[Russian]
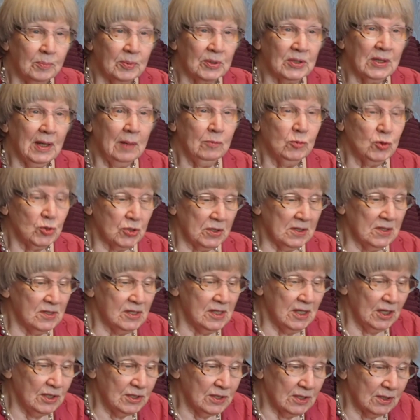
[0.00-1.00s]
потому что
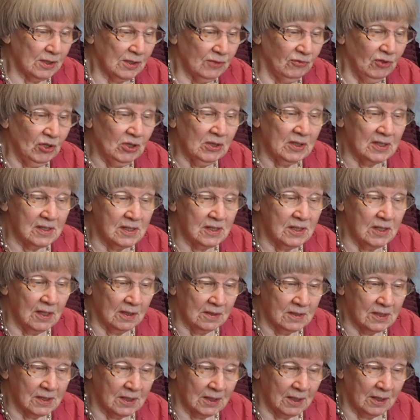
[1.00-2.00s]
здесь
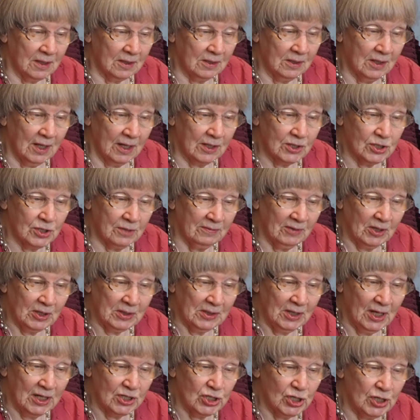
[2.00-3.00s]
квинтэссенция нашего
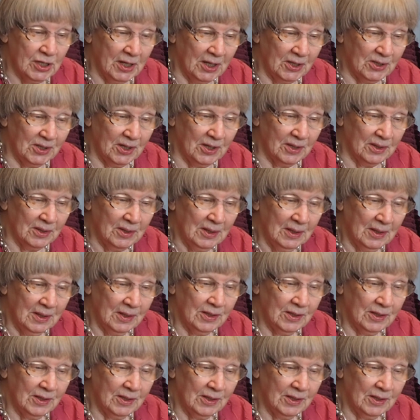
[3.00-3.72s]
отношения